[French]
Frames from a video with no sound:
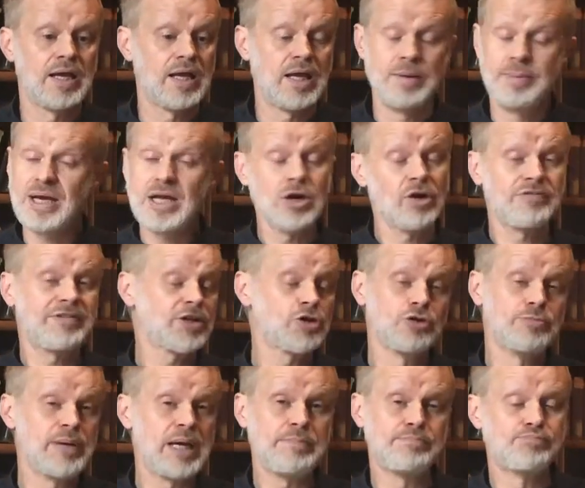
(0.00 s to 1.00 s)
Eh bien, il en va
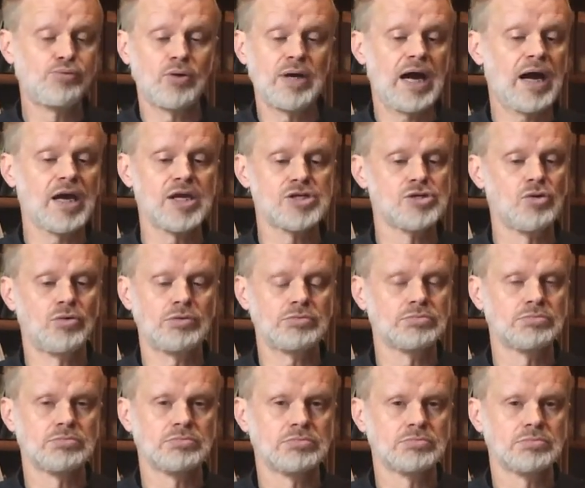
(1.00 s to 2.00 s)
de même pour la
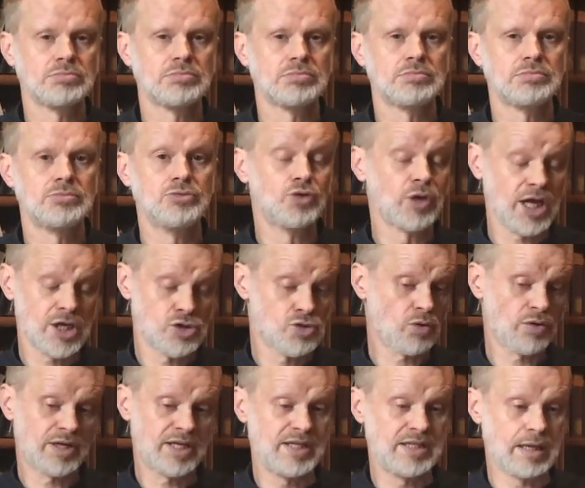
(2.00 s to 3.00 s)
raison, une
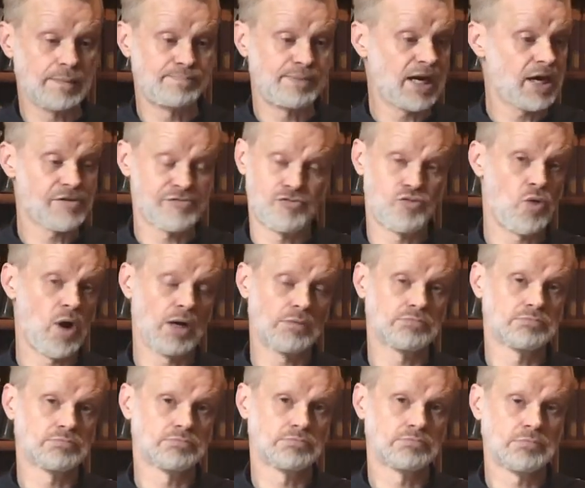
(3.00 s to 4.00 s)
raison qui n'a pas la
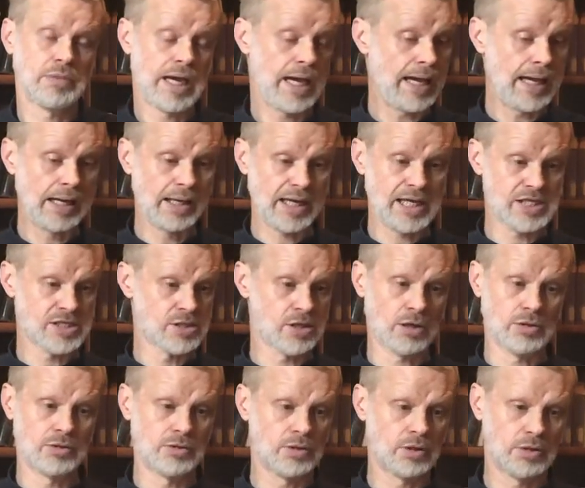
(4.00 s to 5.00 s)
foi. Elle
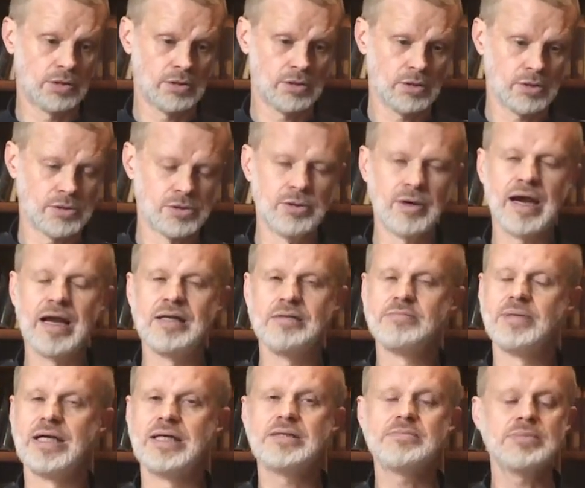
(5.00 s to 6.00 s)
raisonne sur
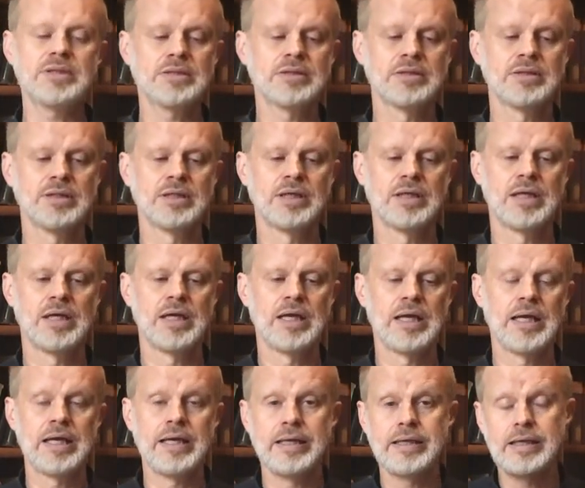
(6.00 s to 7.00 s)
elle-même
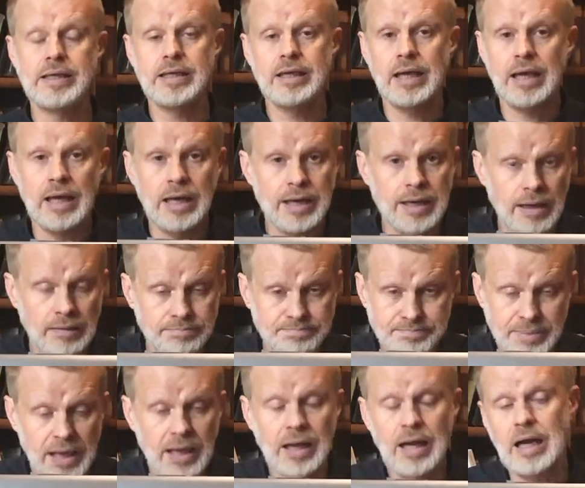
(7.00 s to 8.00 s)
et elle n'a
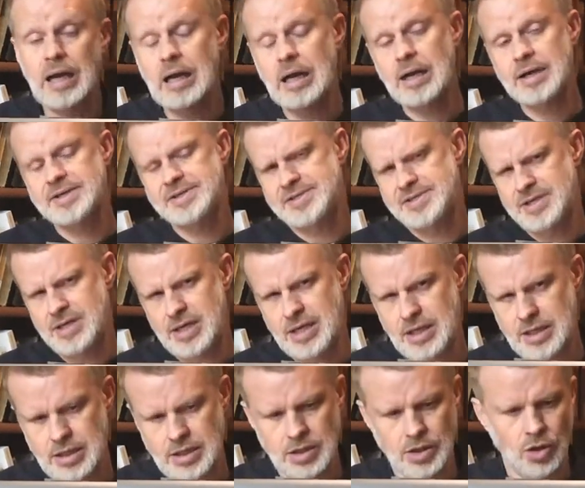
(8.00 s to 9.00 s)
pas
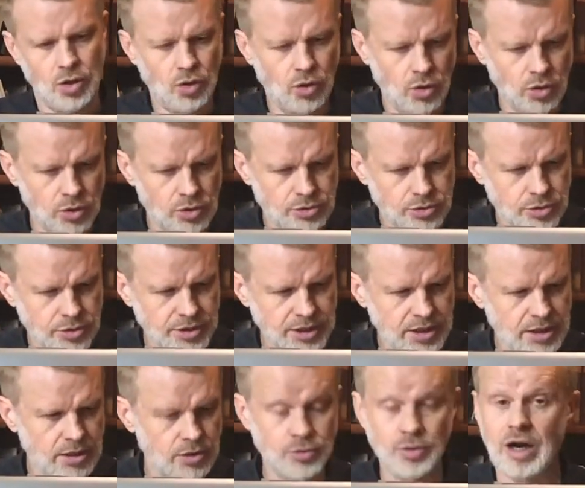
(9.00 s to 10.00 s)
accès aux
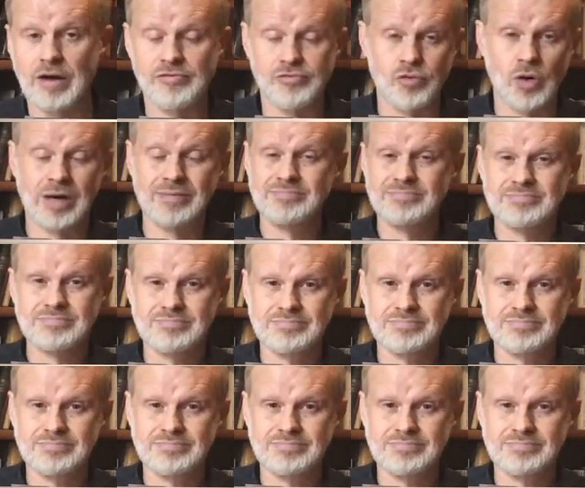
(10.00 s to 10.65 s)
données de la foi.